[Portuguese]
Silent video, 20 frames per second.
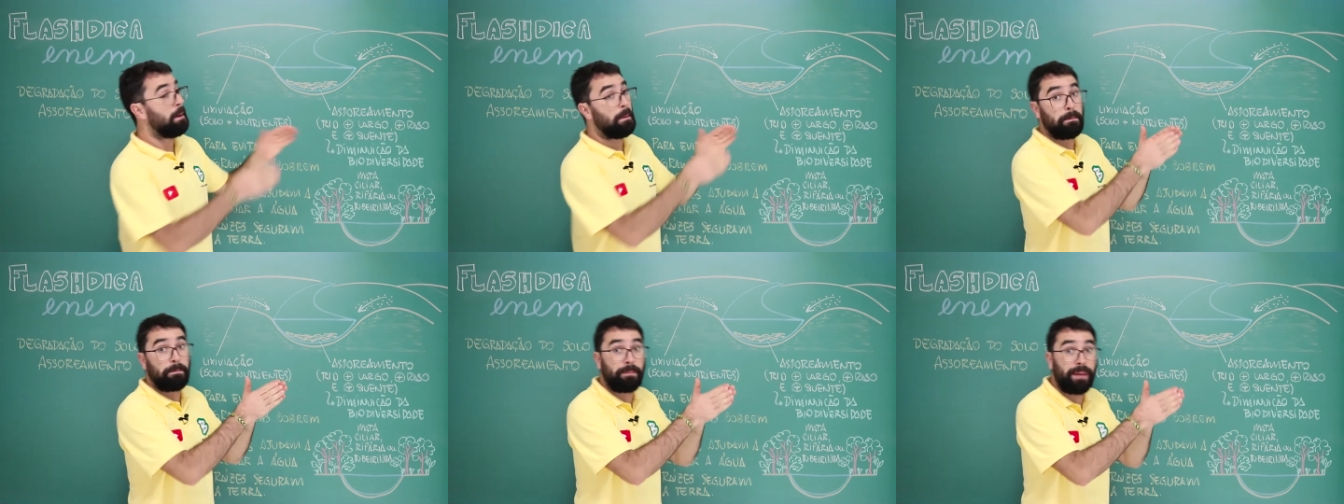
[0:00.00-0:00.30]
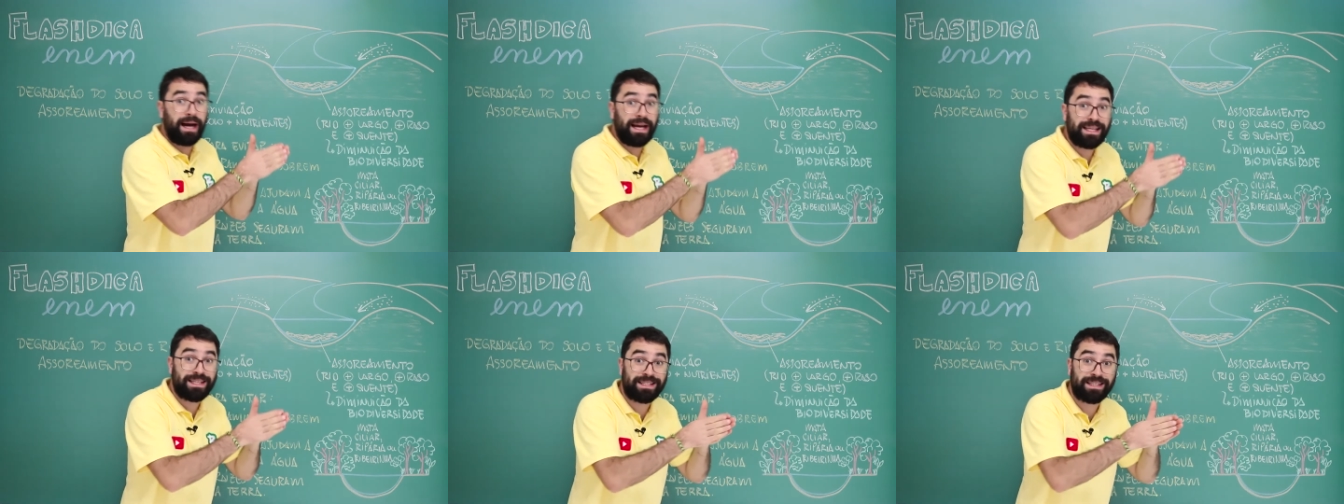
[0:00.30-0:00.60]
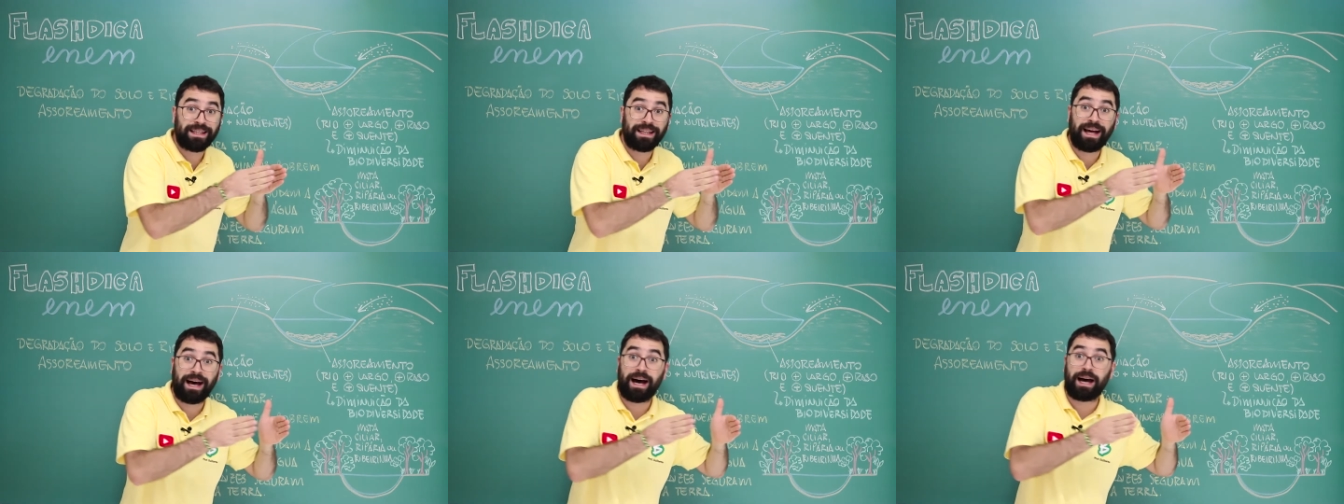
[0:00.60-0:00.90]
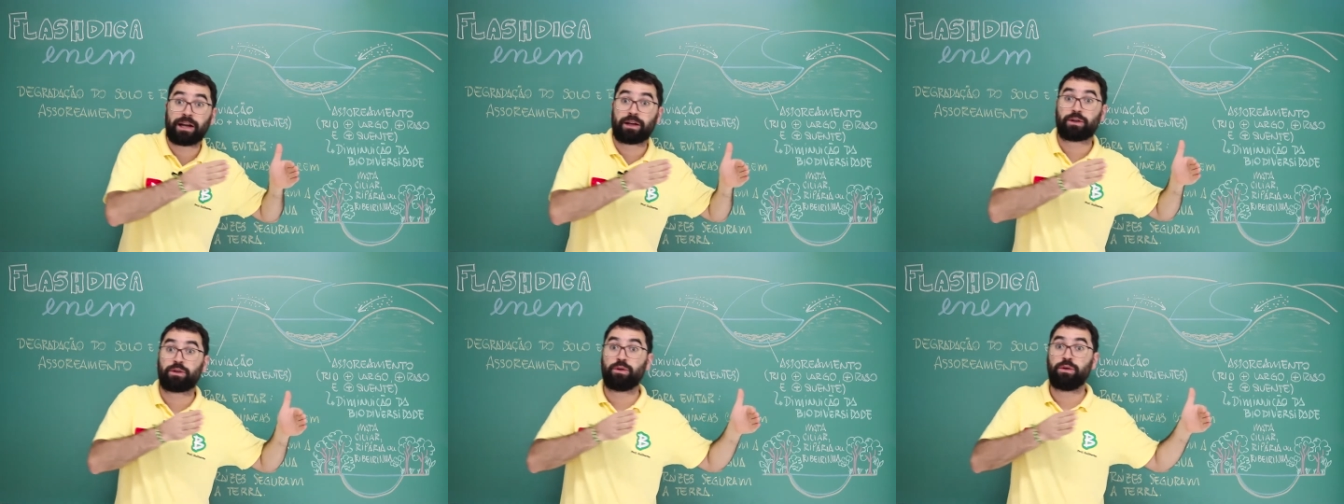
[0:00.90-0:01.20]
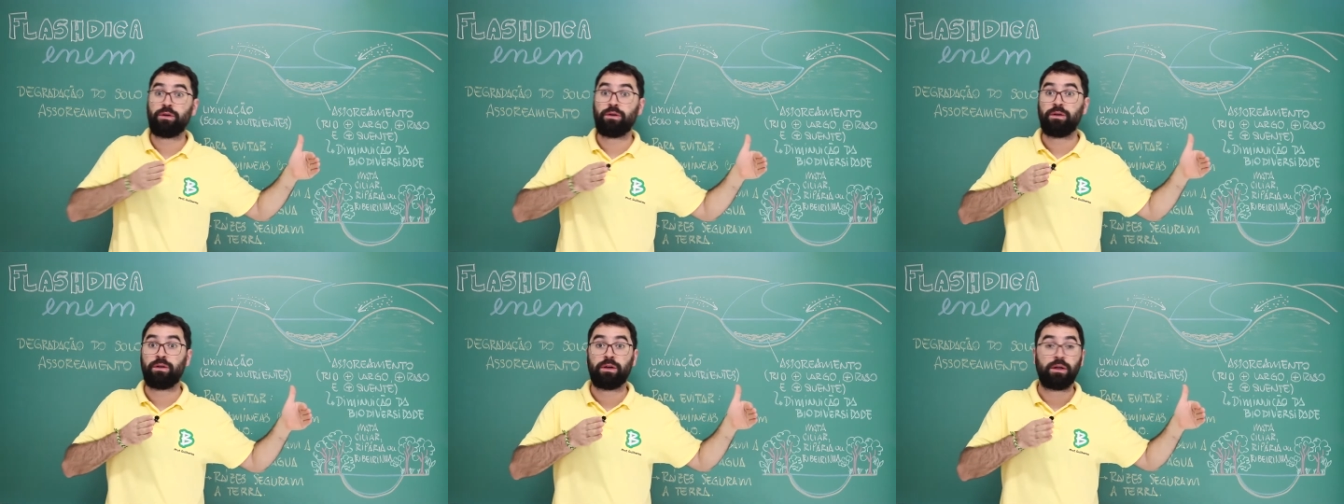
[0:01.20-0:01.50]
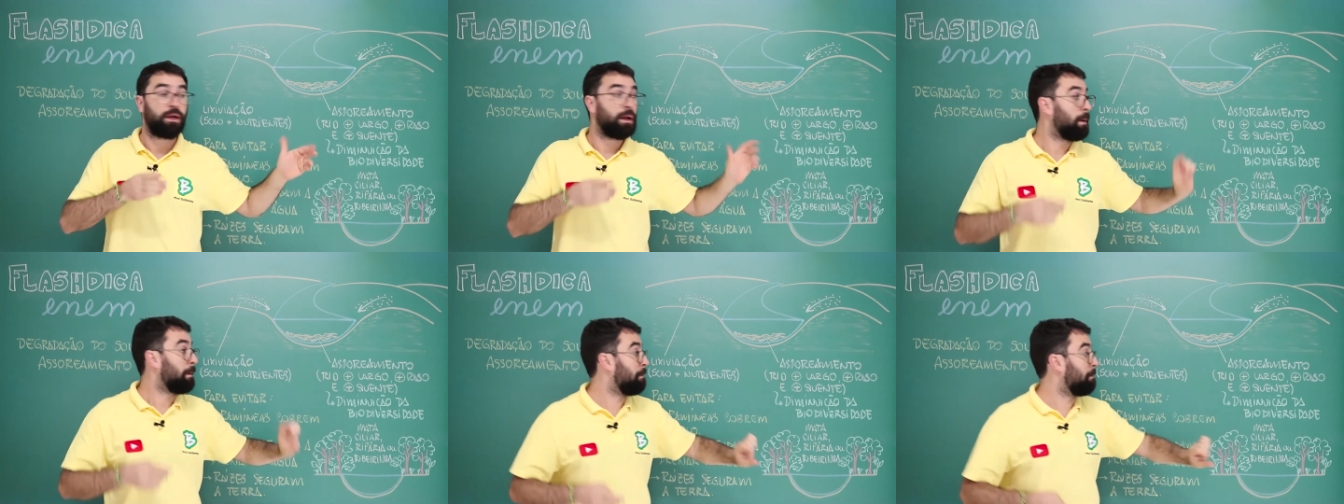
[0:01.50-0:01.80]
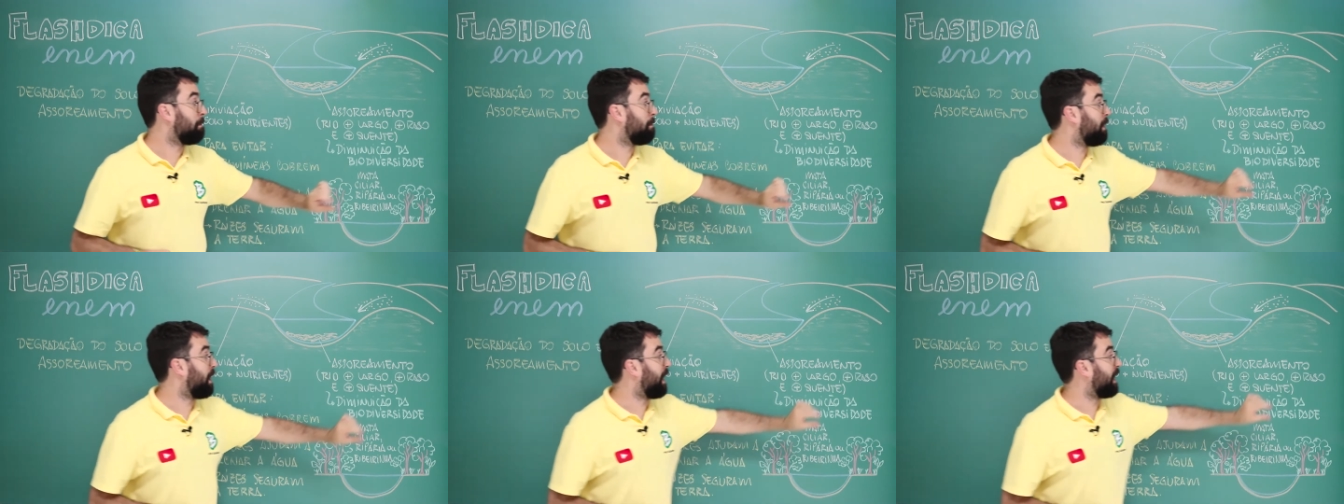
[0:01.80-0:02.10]
Mais largo,
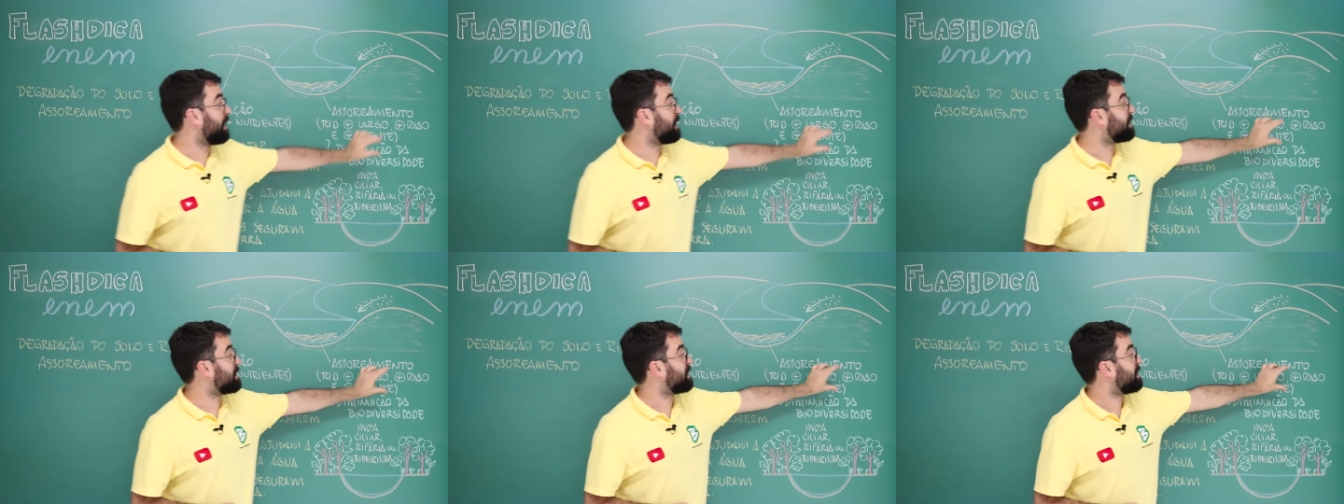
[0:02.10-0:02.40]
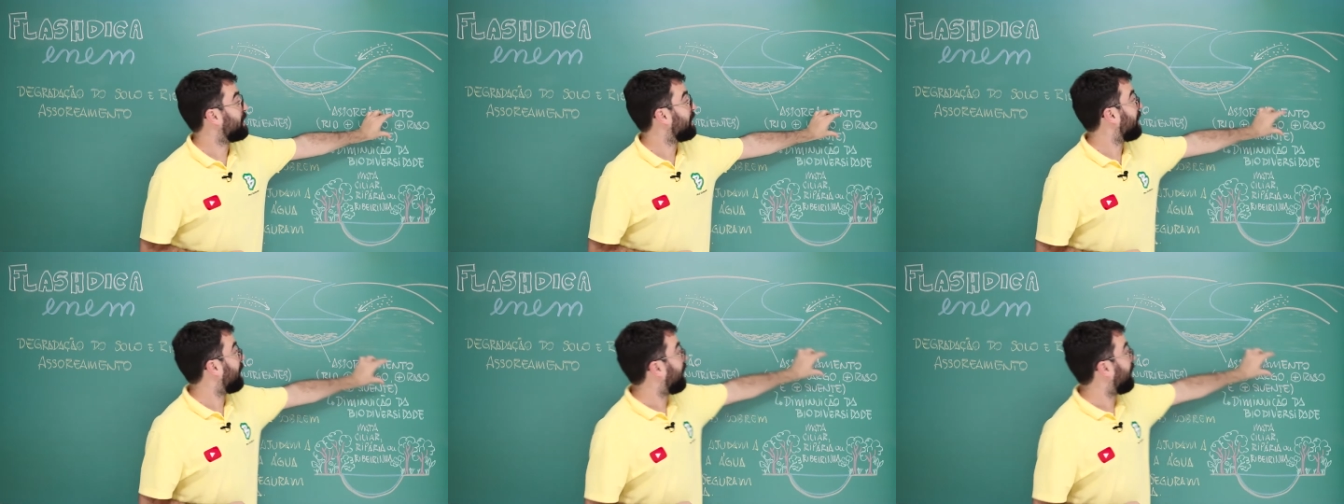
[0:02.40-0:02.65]
mais